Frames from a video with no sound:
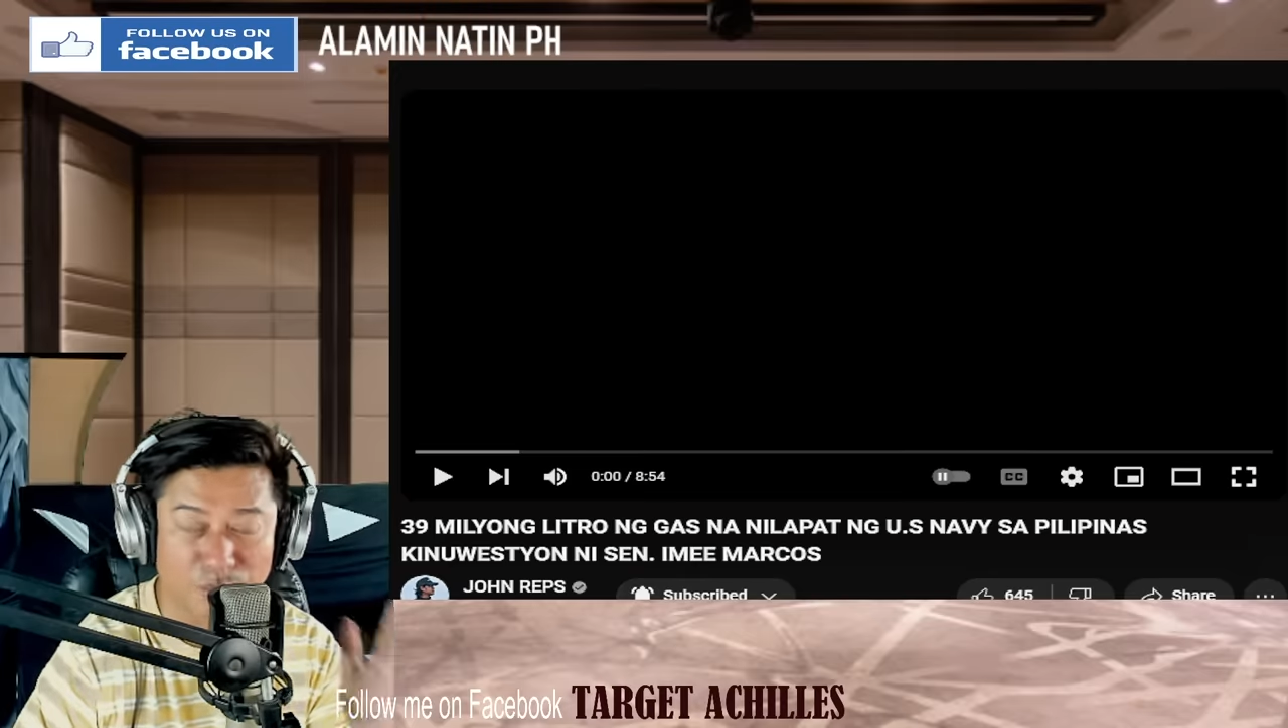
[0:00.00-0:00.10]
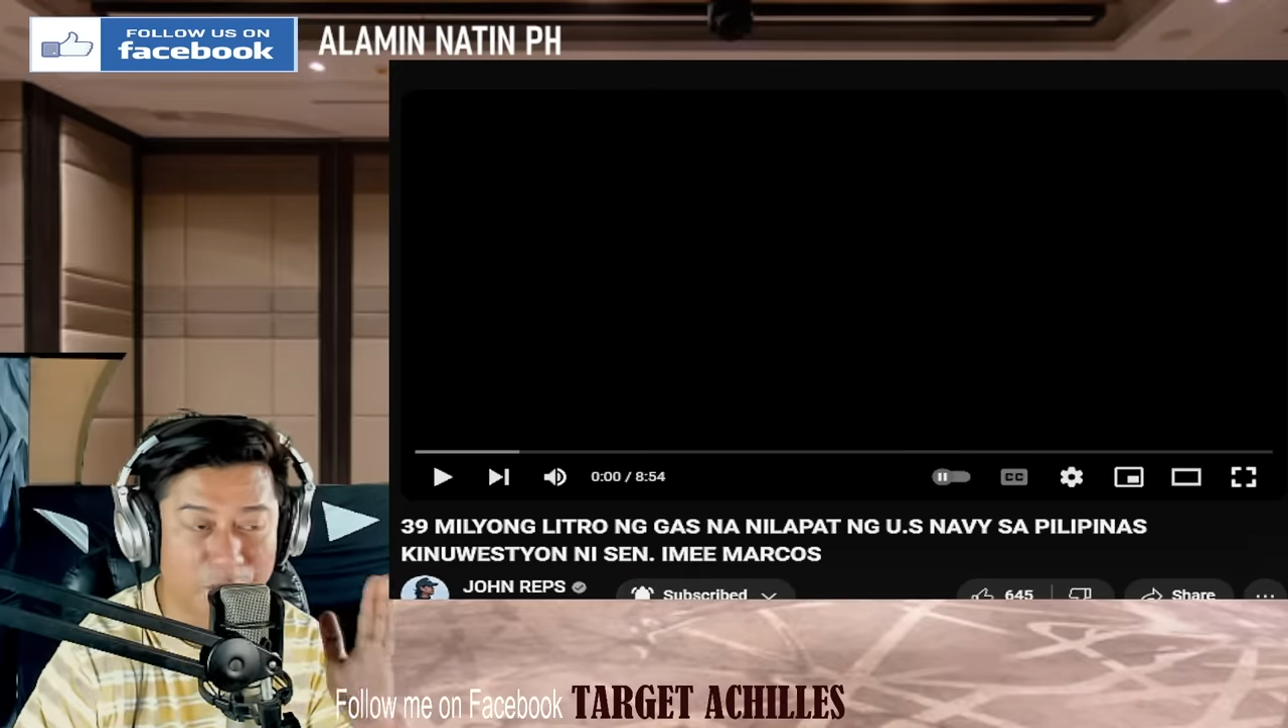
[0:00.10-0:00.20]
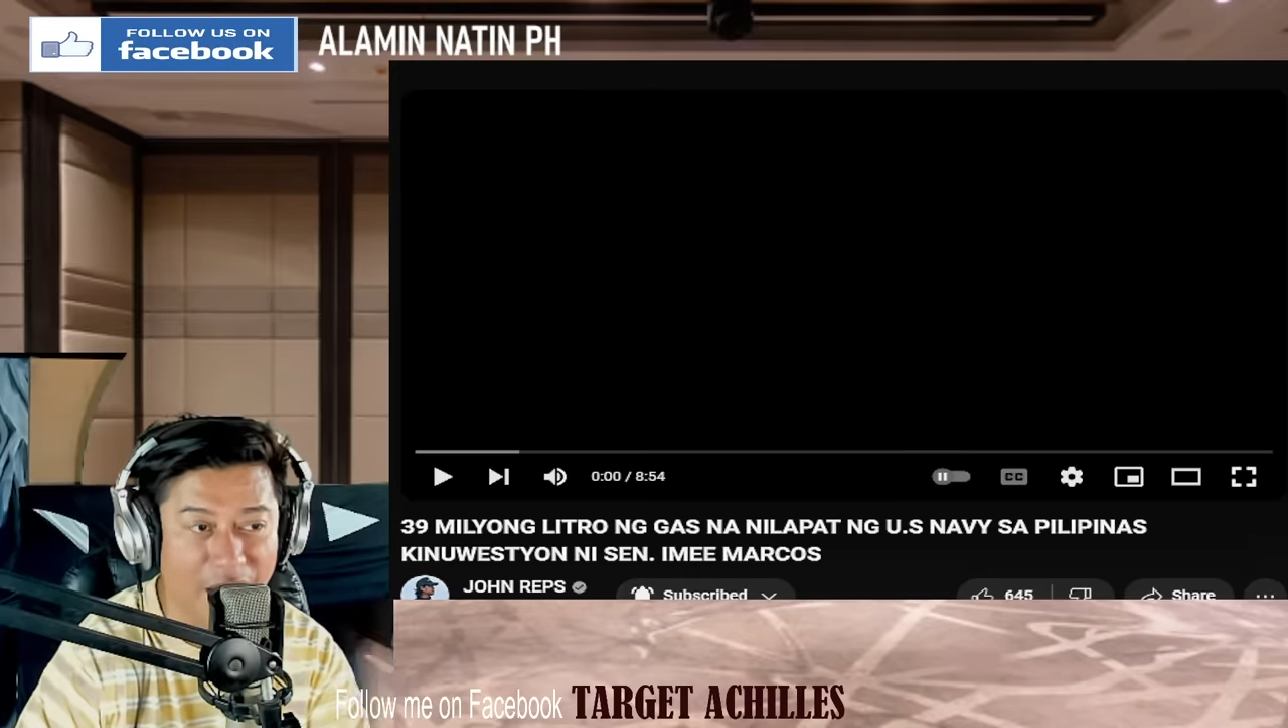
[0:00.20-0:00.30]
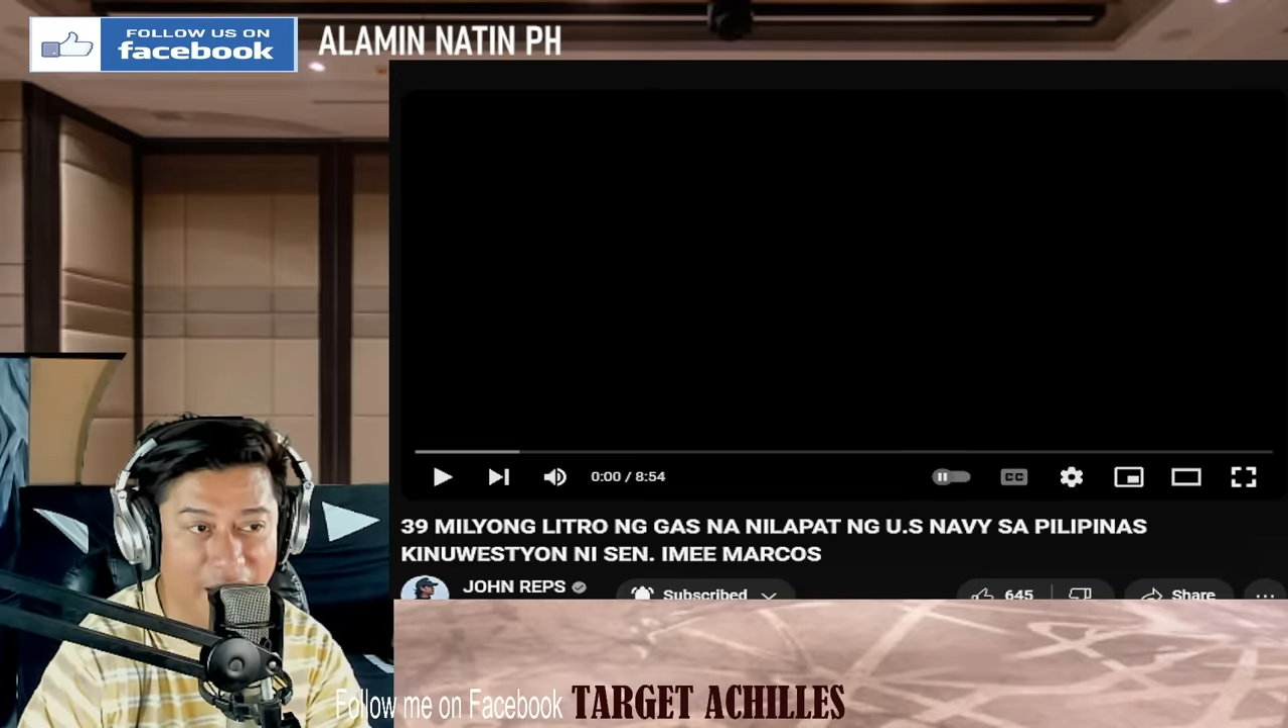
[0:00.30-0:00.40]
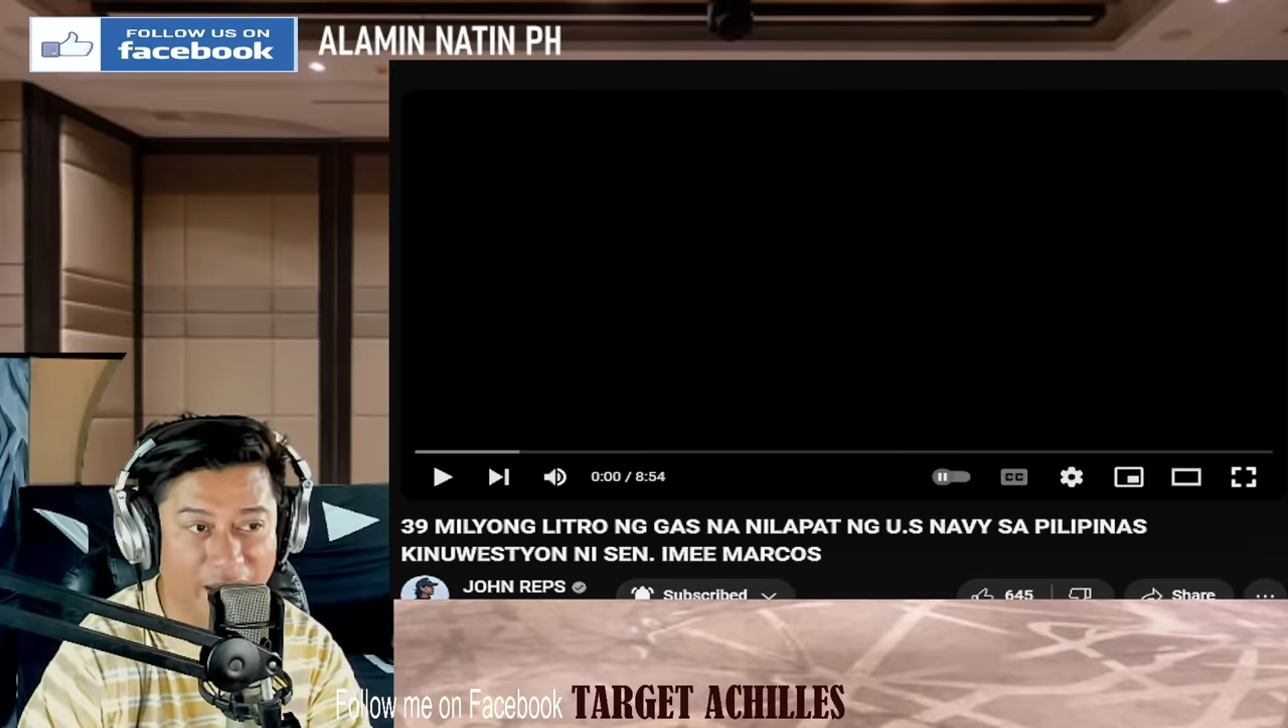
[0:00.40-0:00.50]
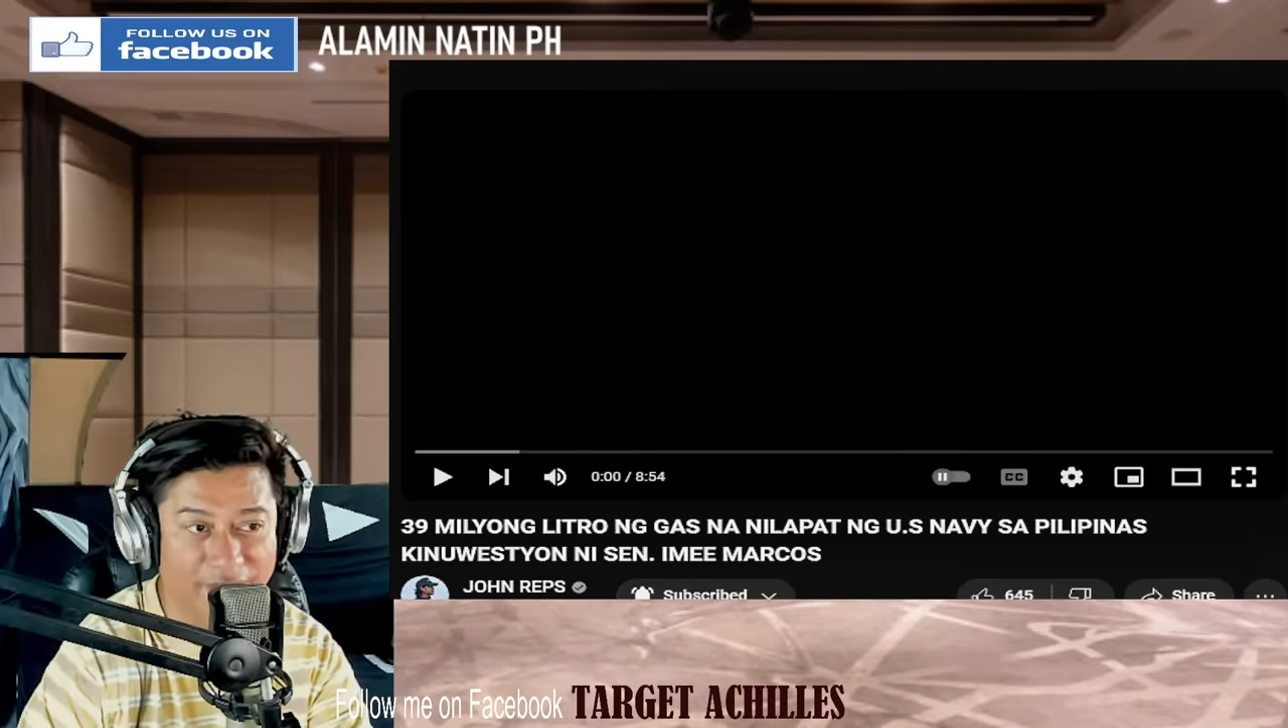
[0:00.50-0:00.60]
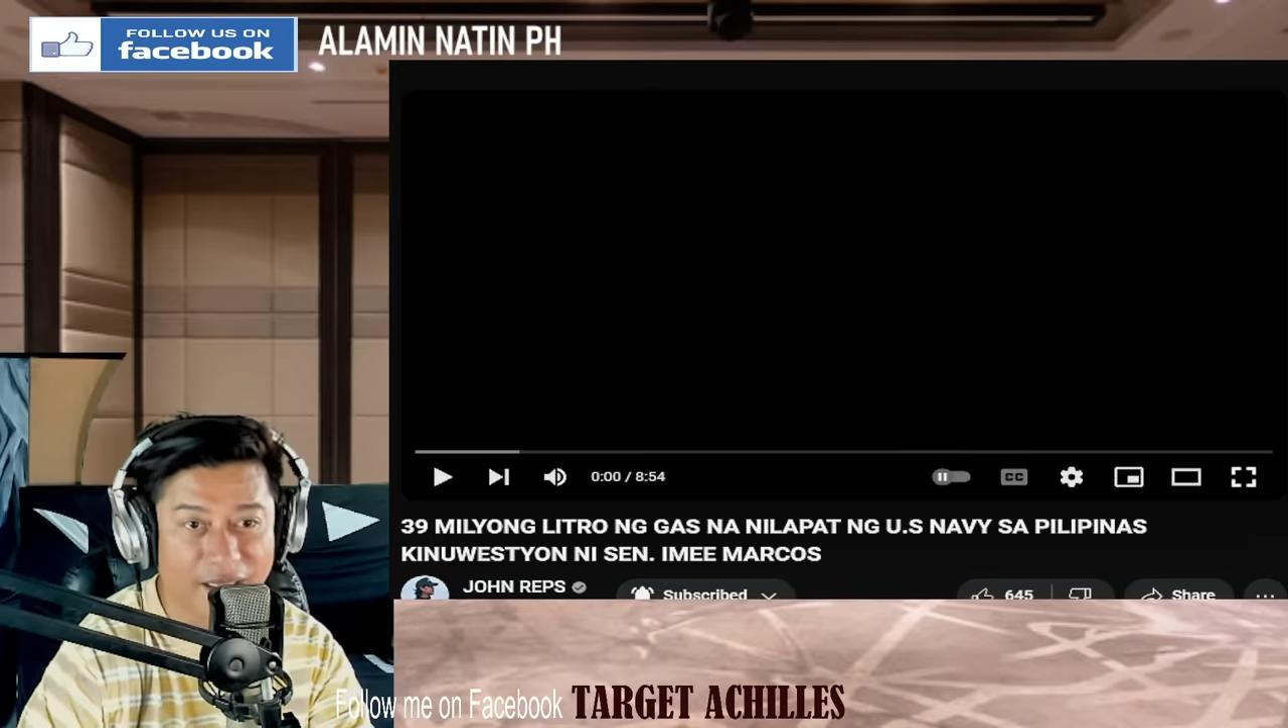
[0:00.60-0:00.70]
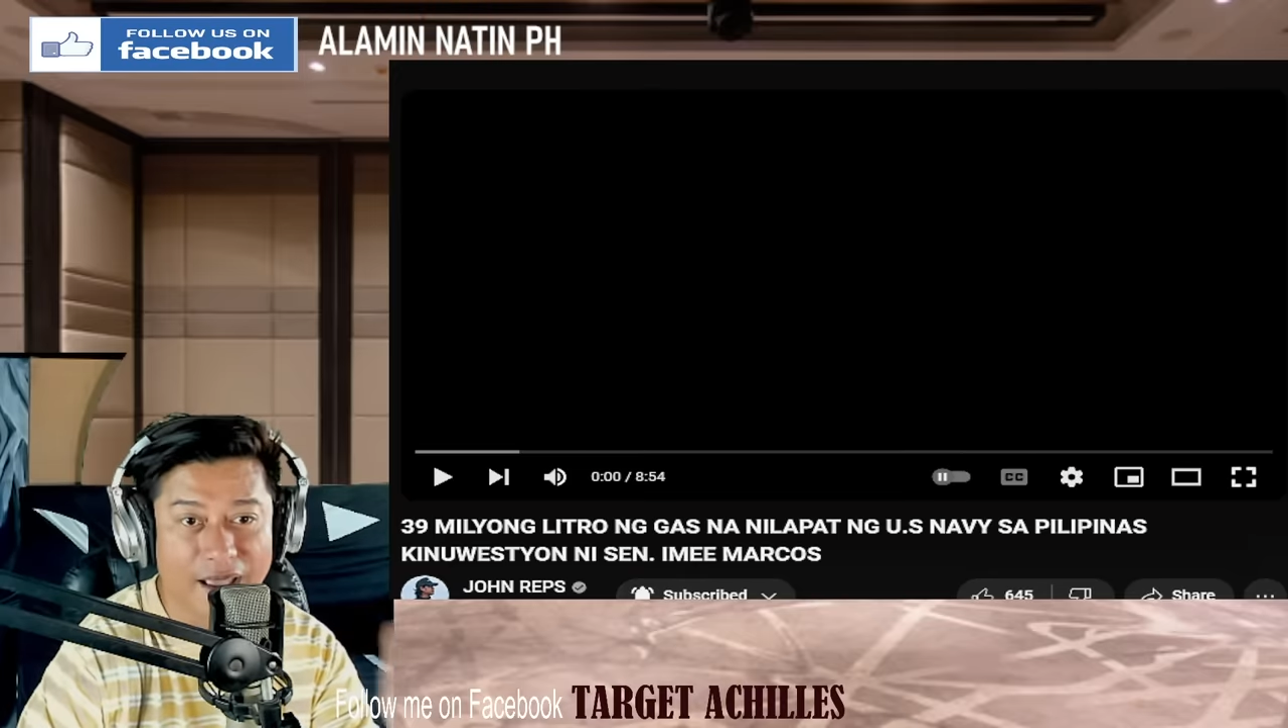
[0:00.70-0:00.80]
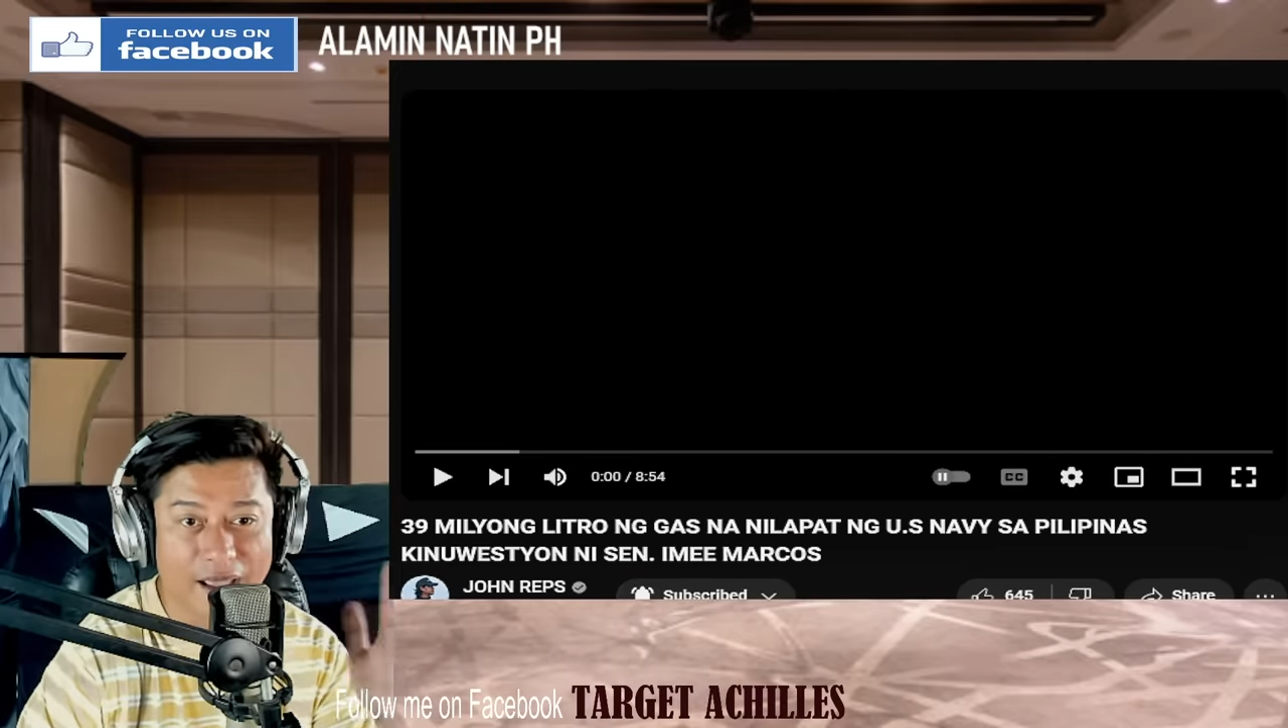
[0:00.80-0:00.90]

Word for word: kung bakit